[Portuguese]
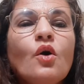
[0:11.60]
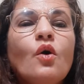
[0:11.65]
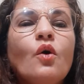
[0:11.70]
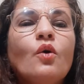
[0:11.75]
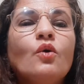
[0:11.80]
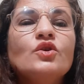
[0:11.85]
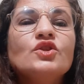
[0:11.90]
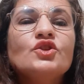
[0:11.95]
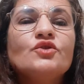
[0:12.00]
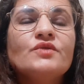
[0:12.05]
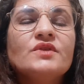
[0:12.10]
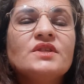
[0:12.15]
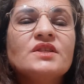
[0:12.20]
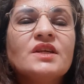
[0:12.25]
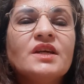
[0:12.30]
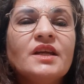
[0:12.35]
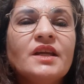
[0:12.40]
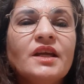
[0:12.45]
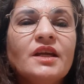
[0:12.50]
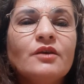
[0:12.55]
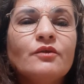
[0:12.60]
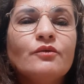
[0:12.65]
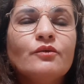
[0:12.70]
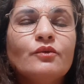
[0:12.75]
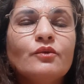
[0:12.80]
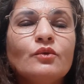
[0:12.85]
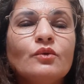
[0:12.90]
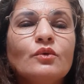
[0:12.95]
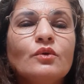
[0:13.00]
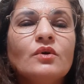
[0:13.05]
onde eu
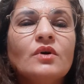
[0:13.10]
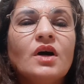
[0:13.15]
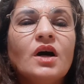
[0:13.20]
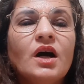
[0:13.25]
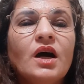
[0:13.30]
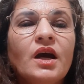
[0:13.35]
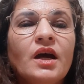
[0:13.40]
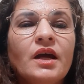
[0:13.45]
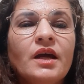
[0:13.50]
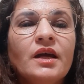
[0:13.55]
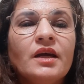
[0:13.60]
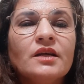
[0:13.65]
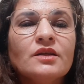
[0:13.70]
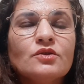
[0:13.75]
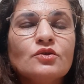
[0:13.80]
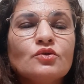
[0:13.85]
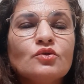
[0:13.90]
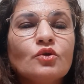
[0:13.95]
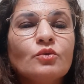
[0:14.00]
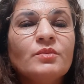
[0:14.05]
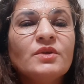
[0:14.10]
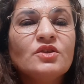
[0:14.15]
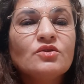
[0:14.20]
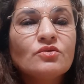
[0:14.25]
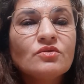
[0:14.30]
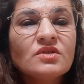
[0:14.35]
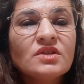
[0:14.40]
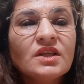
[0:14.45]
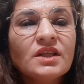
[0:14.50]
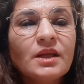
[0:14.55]
escrevo é, sobre
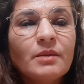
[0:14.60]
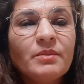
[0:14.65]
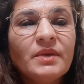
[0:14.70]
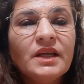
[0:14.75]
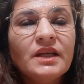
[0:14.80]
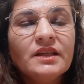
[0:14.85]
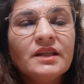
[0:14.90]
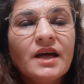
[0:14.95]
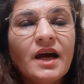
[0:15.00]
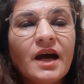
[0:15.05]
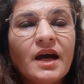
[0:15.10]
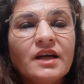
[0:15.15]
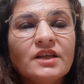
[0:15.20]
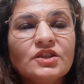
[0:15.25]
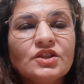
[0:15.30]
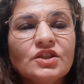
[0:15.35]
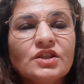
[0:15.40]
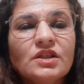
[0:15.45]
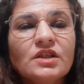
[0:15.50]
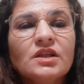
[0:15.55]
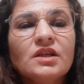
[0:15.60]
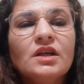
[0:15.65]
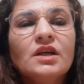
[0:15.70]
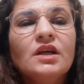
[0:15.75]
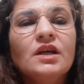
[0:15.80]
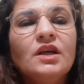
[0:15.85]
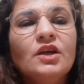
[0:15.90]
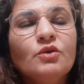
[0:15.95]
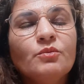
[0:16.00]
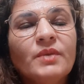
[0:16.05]
sustentabilidade
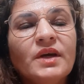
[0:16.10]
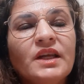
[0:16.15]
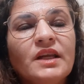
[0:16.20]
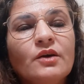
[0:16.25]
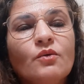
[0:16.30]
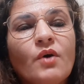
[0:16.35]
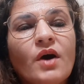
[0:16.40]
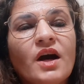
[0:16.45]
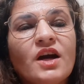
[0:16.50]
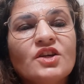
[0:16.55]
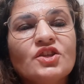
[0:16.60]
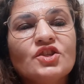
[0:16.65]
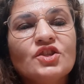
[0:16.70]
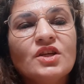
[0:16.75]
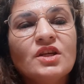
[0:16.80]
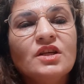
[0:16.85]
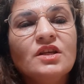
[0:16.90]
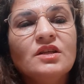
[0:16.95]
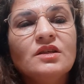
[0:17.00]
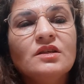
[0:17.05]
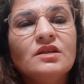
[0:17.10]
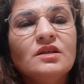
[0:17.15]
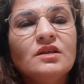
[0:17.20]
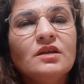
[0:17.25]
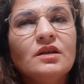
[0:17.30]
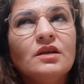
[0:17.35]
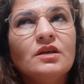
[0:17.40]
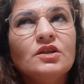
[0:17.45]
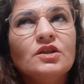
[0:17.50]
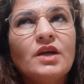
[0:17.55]
em uma linguagem
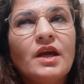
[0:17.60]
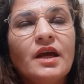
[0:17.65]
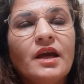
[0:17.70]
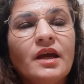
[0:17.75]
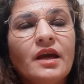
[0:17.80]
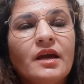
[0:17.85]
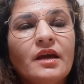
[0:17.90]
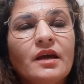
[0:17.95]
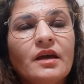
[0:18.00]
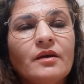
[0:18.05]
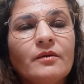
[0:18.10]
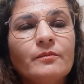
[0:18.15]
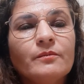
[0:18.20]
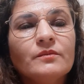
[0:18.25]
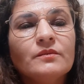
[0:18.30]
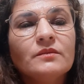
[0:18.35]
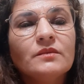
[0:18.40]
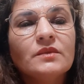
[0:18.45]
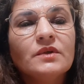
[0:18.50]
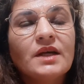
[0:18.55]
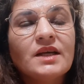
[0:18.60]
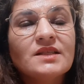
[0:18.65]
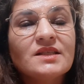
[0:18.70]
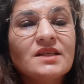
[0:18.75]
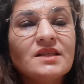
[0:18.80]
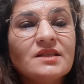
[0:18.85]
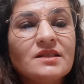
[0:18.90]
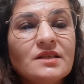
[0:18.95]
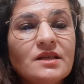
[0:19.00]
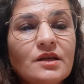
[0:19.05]
é,
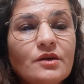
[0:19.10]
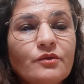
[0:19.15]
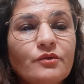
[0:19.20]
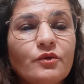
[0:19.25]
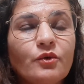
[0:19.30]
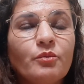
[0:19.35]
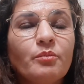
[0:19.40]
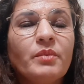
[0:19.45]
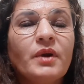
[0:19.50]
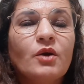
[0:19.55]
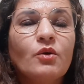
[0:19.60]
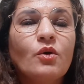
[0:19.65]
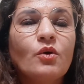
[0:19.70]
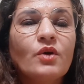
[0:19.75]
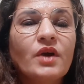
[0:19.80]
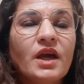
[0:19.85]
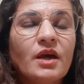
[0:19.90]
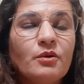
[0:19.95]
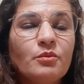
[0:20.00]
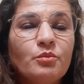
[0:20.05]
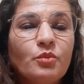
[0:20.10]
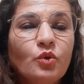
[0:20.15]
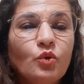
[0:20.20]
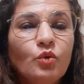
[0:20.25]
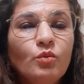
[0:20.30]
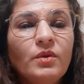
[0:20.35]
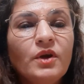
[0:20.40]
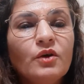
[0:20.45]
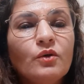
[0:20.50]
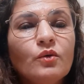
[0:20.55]
acessível para qualquer
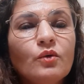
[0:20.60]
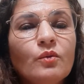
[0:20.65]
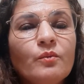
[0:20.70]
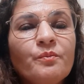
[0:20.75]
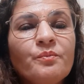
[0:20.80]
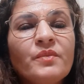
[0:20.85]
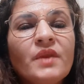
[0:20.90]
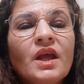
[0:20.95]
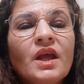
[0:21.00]
público